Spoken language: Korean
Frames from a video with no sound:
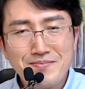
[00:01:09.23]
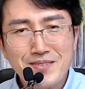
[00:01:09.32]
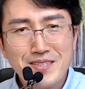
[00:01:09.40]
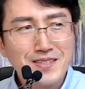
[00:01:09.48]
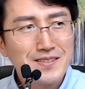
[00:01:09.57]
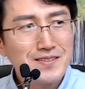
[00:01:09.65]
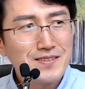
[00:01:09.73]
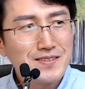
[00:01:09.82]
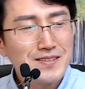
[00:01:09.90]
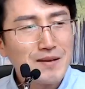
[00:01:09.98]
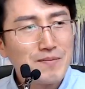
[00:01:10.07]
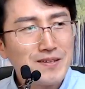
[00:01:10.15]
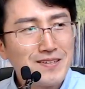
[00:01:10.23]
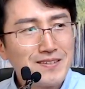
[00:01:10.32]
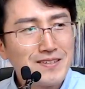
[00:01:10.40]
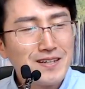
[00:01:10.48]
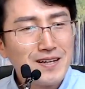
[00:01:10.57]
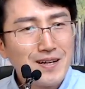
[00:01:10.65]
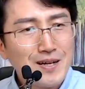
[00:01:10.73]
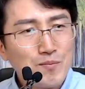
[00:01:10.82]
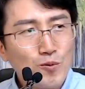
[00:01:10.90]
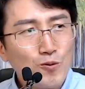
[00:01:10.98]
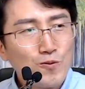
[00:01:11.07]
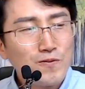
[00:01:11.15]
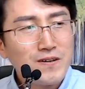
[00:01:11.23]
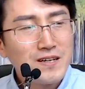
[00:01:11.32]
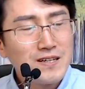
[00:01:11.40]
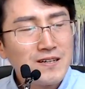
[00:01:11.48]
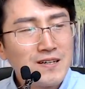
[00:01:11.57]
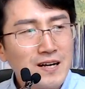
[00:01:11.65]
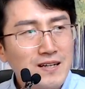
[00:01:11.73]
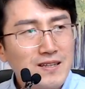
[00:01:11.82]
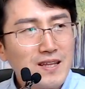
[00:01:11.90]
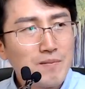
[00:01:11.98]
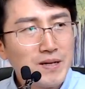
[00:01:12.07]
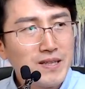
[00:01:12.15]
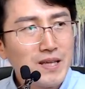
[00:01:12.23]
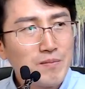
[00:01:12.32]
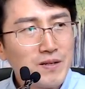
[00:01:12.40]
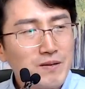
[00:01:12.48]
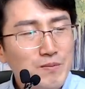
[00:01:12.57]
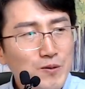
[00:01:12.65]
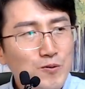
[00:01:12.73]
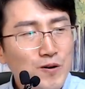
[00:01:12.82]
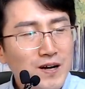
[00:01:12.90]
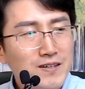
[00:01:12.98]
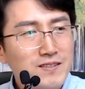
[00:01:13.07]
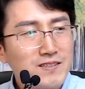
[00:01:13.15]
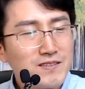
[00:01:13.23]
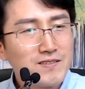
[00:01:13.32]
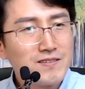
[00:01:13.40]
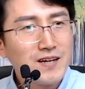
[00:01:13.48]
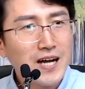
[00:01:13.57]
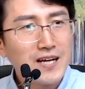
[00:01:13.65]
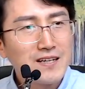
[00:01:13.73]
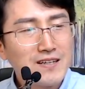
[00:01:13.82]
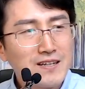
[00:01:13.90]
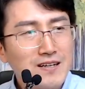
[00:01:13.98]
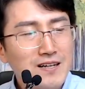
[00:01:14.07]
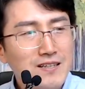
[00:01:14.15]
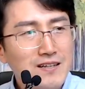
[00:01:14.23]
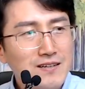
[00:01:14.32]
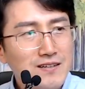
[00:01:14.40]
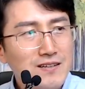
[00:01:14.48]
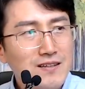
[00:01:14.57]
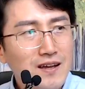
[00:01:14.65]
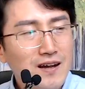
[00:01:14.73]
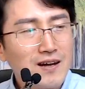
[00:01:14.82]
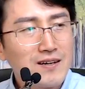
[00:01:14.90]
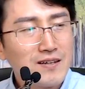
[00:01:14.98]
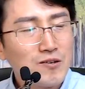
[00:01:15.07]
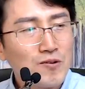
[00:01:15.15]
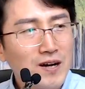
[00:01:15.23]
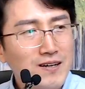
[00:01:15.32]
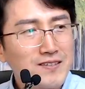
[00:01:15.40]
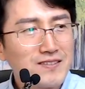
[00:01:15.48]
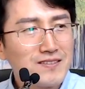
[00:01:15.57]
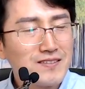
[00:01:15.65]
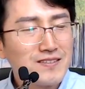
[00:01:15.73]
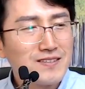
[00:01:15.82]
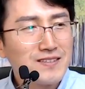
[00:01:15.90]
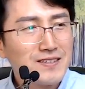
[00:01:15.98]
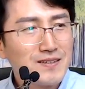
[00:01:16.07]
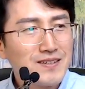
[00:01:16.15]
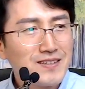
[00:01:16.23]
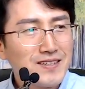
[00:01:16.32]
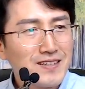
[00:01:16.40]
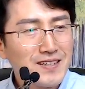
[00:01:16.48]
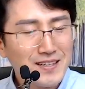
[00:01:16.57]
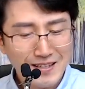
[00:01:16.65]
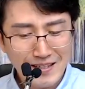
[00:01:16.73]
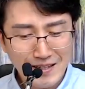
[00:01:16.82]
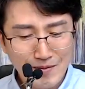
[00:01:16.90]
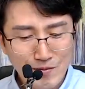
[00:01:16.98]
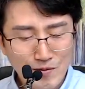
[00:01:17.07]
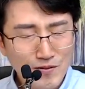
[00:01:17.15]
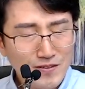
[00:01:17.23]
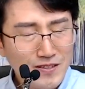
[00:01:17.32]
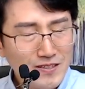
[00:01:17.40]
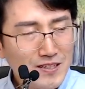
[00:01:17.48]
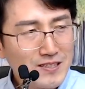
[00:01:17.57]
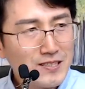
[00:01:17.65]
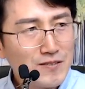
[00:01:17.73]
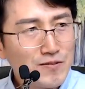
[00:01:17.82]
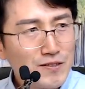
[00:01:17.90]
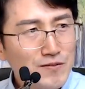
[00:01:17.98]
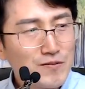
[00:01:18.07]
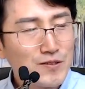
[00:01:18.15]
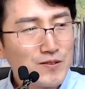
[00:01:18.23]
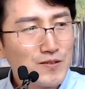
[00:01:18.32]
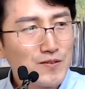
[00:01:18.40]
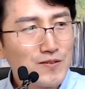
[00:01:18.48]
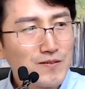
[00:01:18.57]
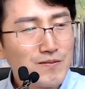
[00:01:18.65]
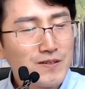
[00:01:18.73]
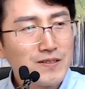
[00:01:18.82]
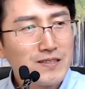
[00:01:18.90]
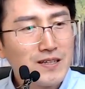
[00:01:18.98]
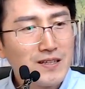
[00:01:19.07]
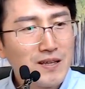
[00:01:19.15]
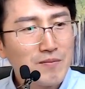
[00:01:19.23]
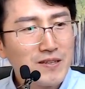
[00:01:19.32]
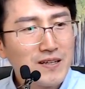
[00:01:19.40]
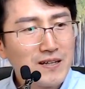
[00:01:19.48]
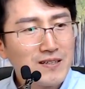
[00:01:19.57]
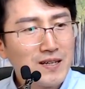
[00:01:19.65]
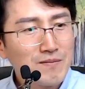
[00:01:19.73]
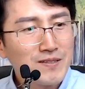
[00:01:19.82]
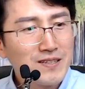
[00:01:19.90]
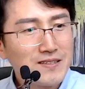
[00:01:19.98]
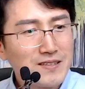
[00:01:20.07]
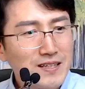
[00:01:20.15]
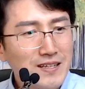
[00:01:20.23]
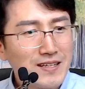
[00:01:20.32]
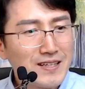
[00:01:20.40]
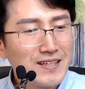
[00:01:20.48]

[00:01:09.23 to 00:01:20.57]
그래서 저는 내비를 모르는 길 갈 때만 내비를 믿고 가거든요 아는 길 갈 때는 그냥 내가 아는 길로 가거든요 물론 그러다가 실수할 수도 있죠 그때 내비 따라서 가면 되는데